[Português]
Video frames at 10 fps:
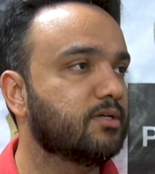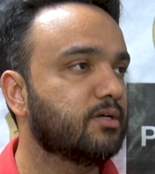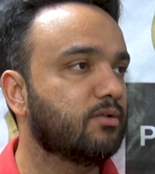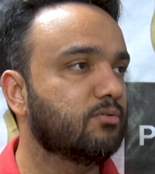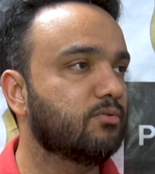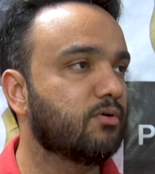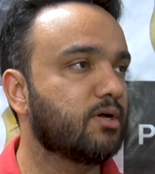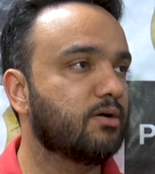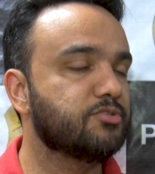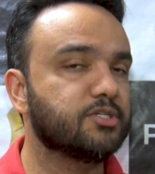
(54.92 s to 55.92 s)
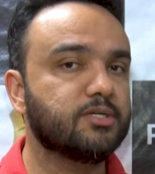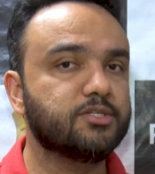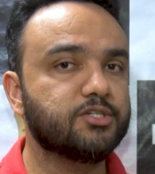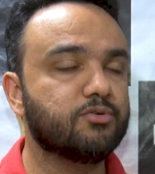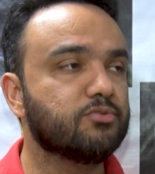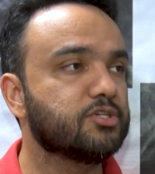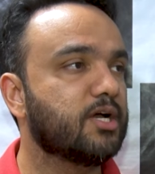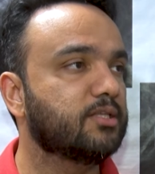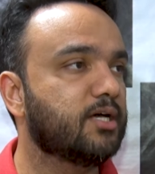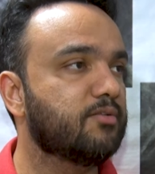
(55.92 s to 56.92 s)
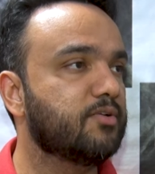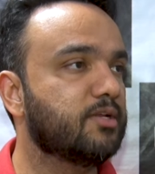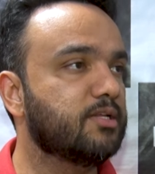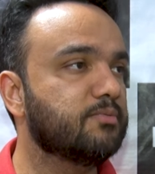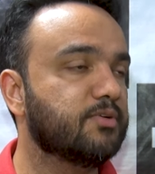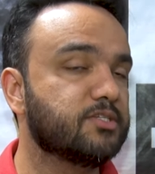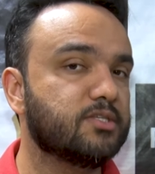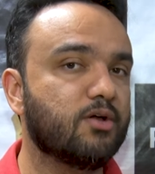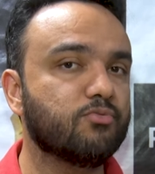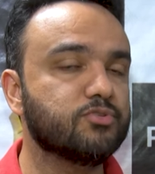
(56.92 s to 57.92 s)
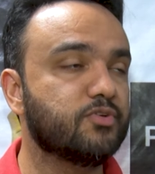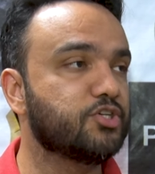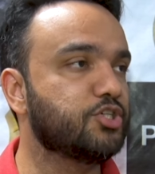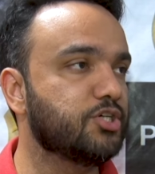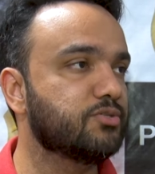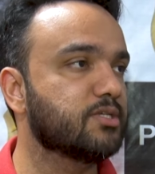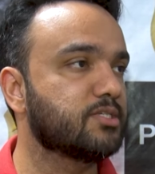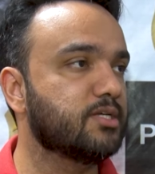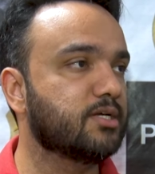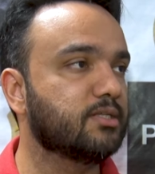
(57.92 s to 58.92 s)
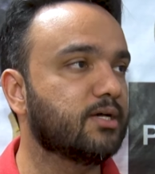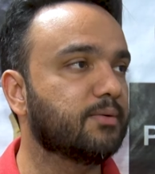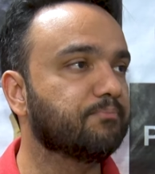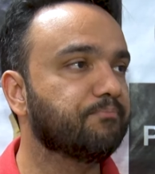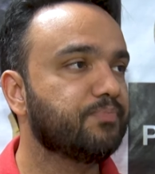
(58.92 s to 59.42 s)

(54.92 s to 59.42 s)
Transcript: né, o local de, de encontro de cadáver ali, ver se tem alguns vestígios acerca da,